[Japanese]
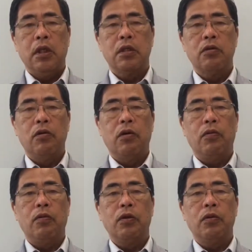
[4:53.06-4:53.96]
えそ
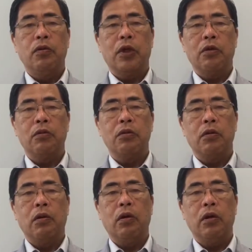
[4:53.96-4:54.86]
の元をたどる
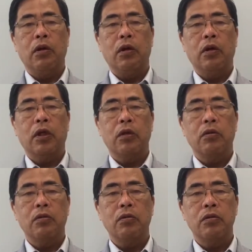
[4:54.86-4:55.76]
と、結
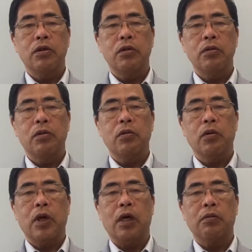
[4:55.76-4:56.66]
局中東
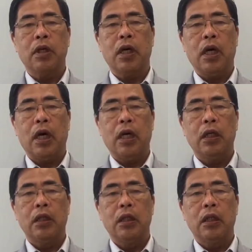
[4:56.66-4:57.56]
とかアフリカ、
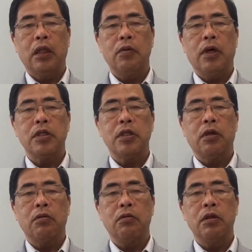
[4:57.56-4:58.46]
あるいは
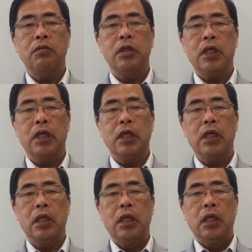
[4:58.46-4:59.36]
アジアの国々
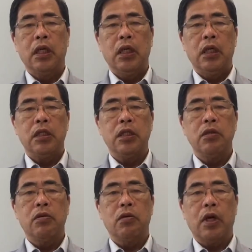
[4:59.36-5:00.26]
で
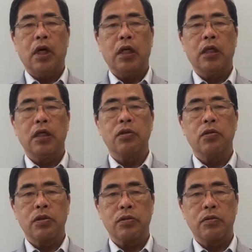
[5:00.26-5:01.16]
人口が激
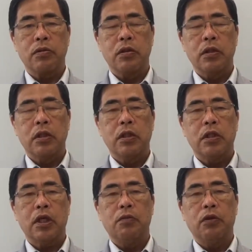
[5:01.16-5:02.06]
増する。
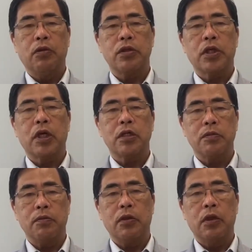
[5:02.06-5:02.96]
しかも都市化が
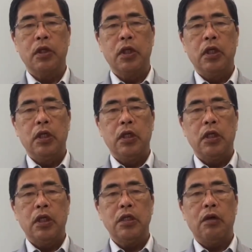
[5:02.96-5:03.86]
進むと。
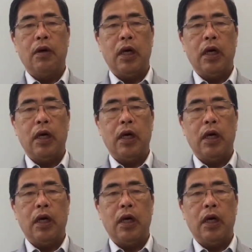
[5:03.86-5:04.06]
現在